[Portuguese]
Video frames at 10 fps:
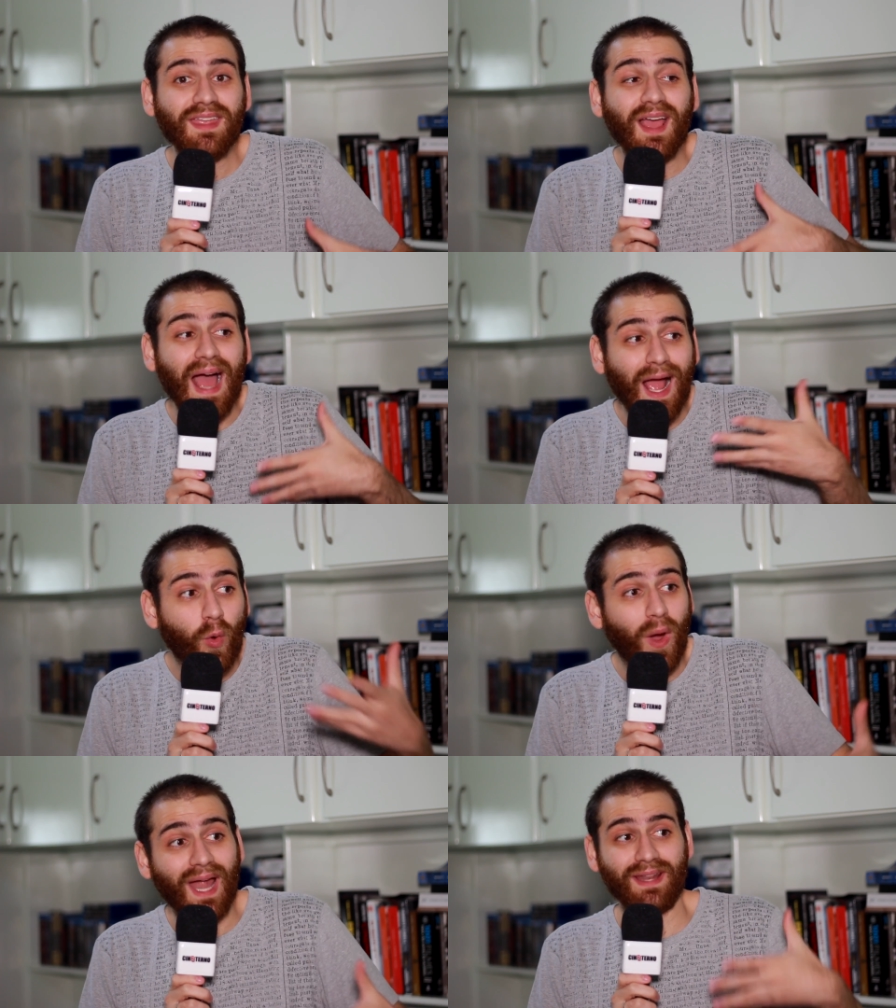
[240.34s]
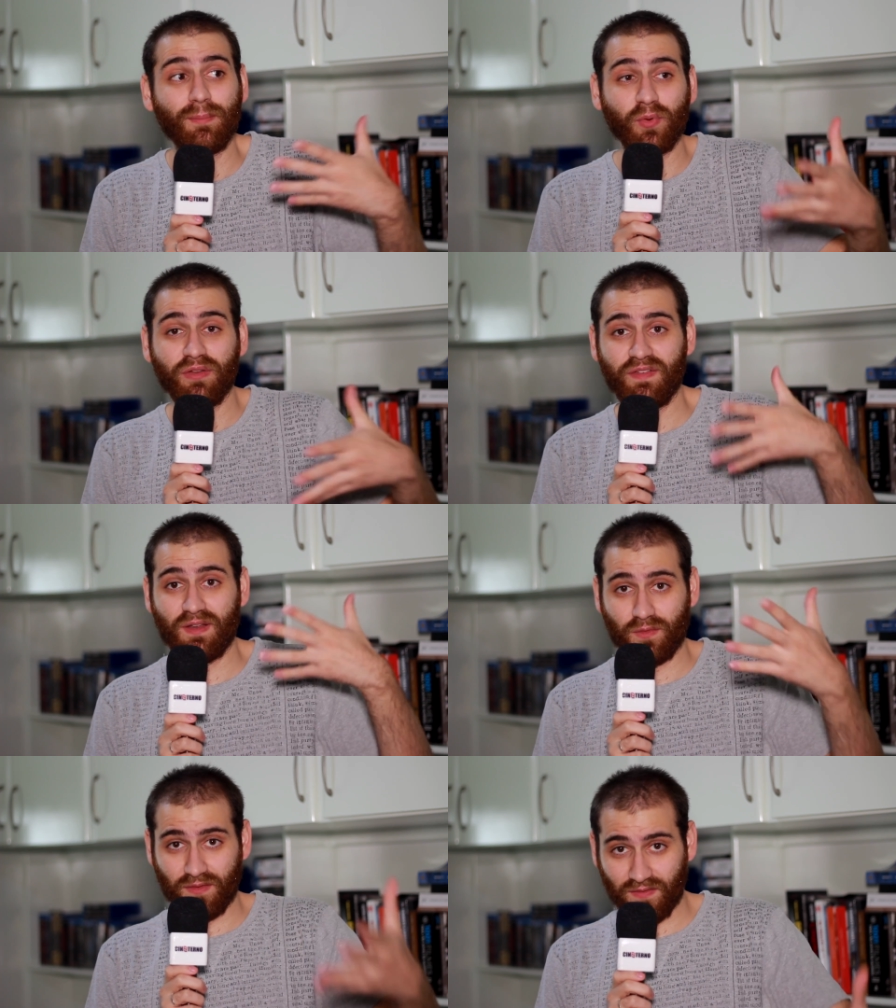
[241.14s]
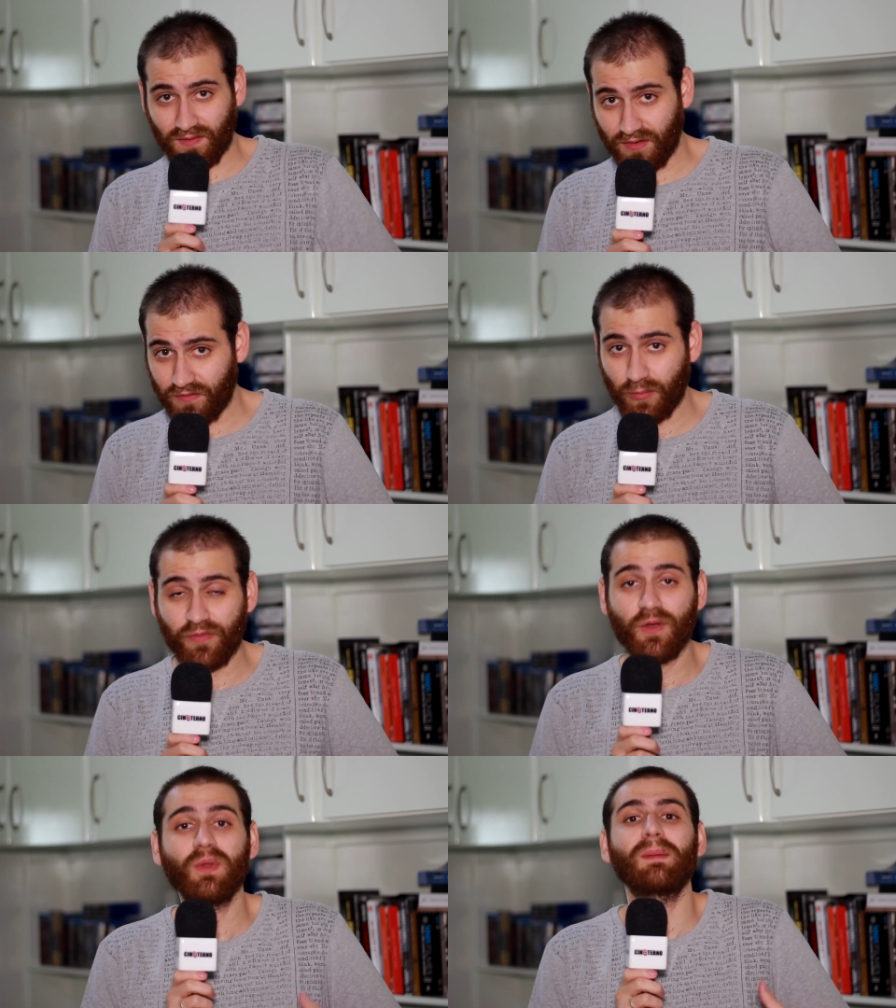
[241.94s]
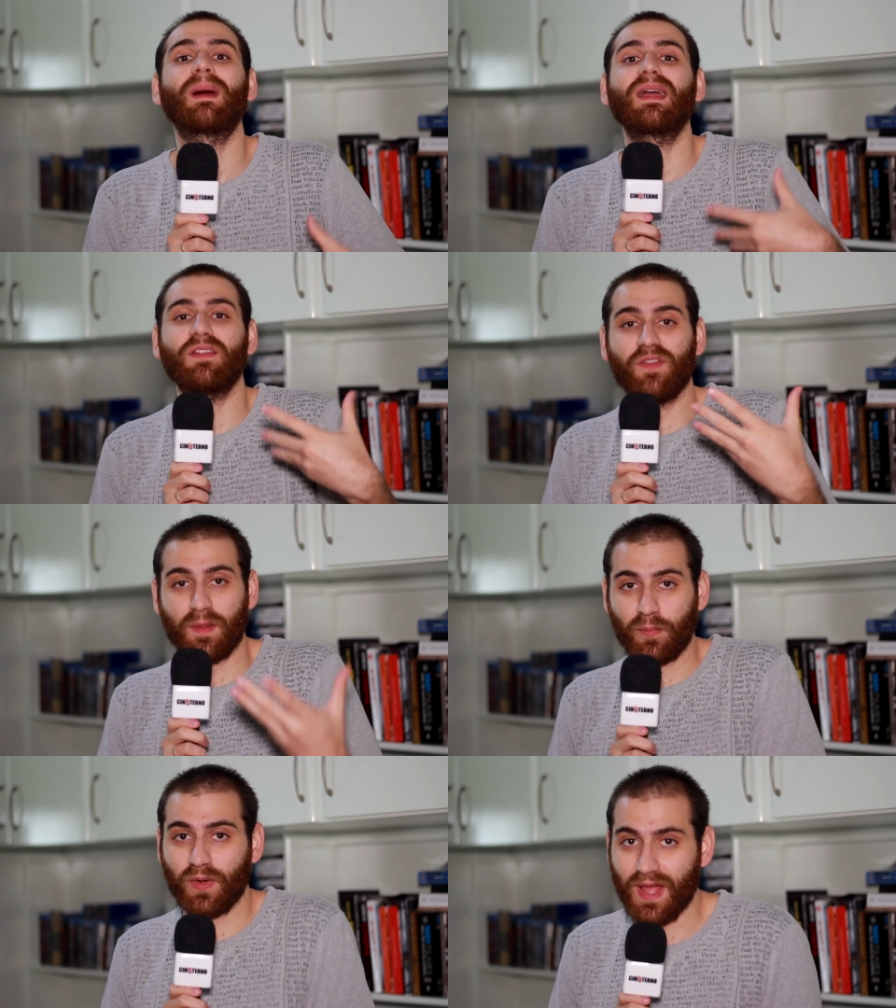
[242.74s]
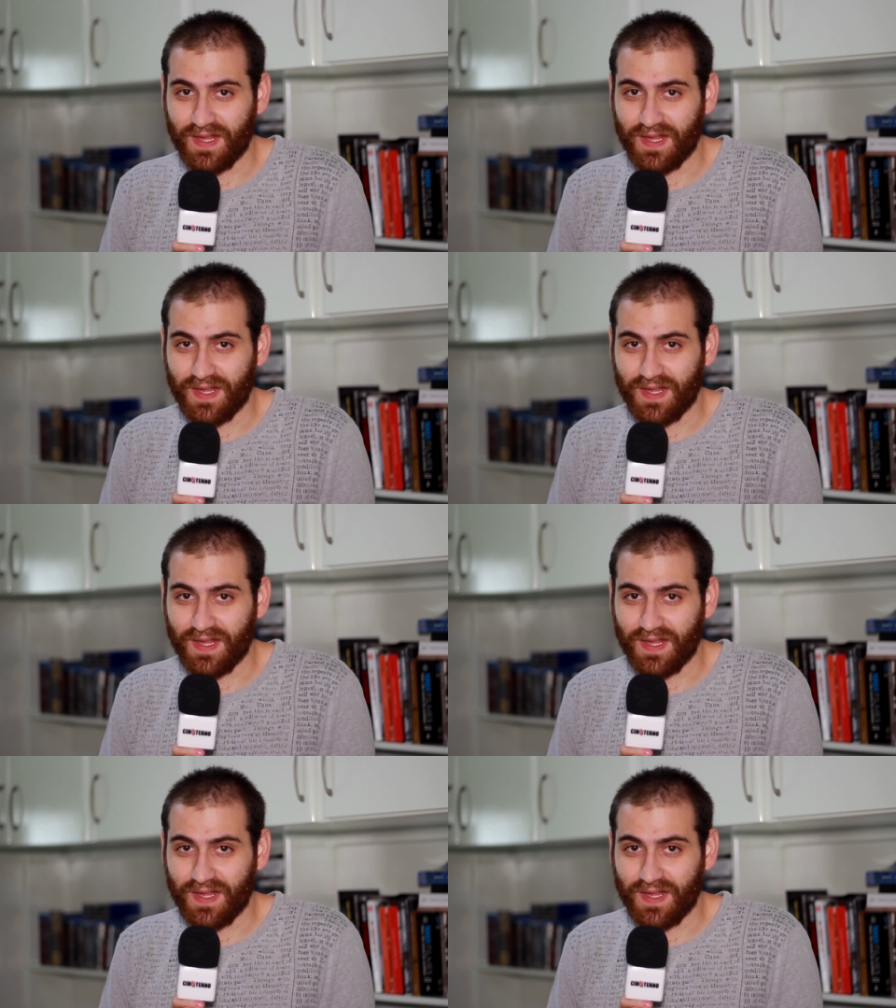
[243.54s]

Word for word: que aguarda pro universo DC, vamos ver o que mais vem por